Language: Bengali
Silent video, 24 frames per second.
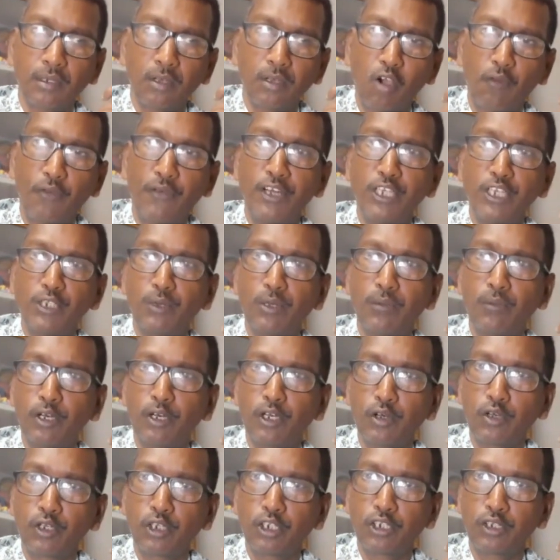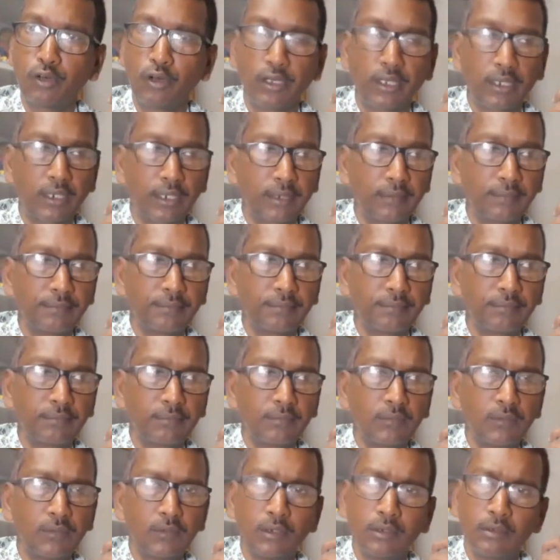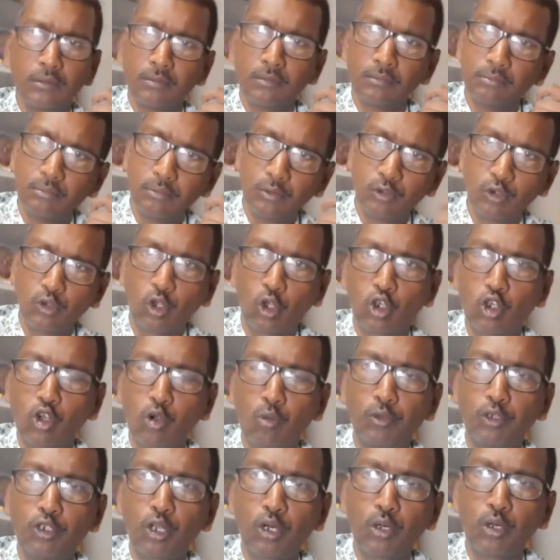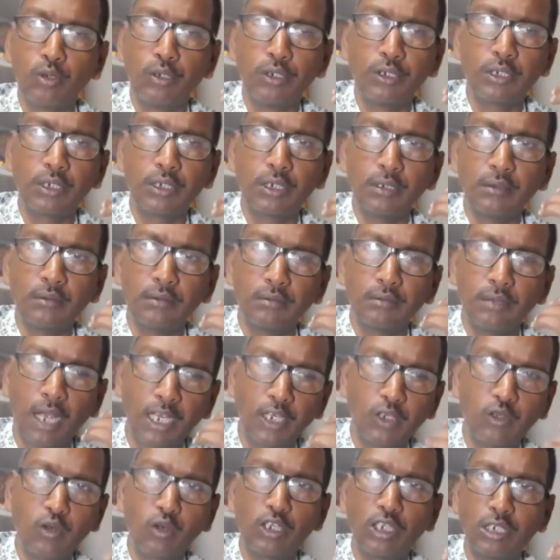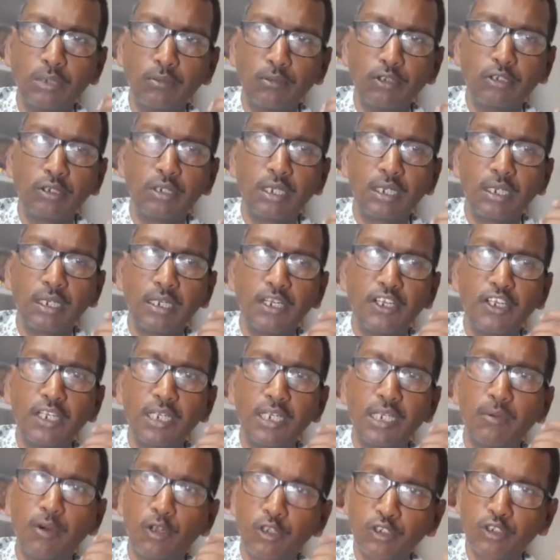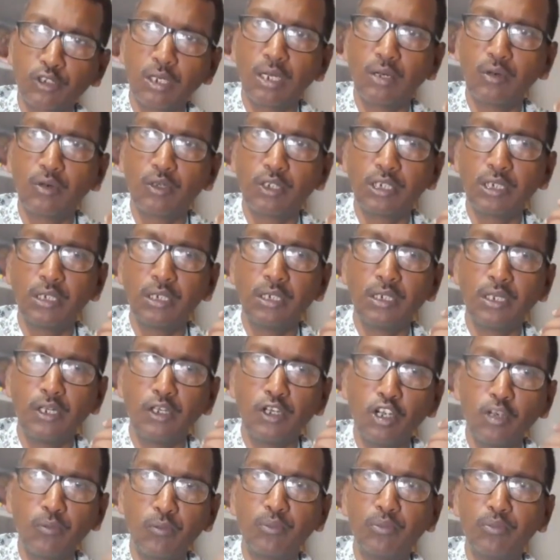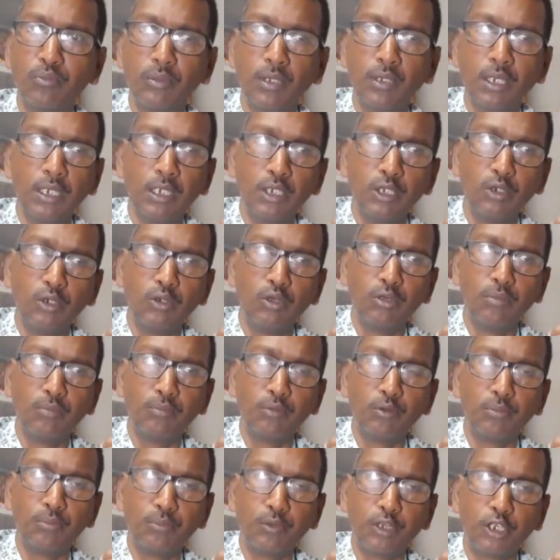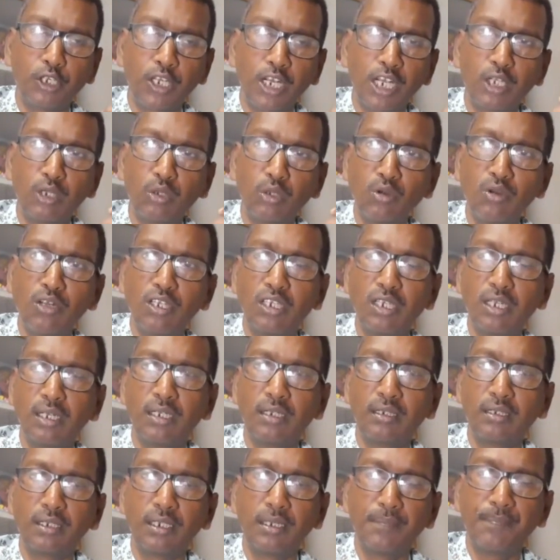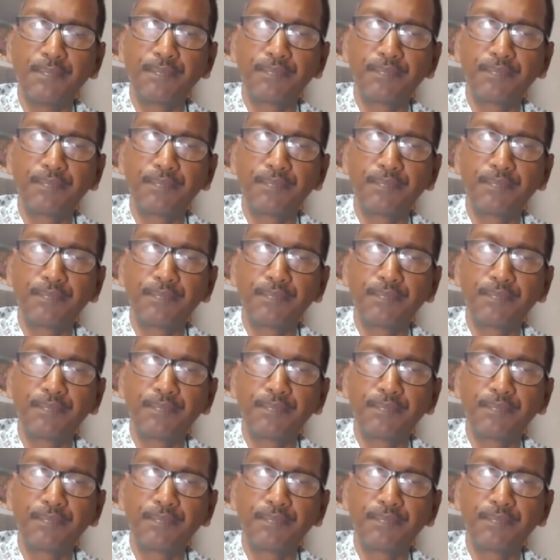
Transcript: অফেন্স বলে মনে করছিল অনেকে তর্ক বিতর্ক হয়েছে হাইকোর্ট ইতিমধ্যে ইডিকে e ভৎসনা করেছে নিয়োগ প্রক্রিয়ায় দুর্নীতির ক্ষেত্রে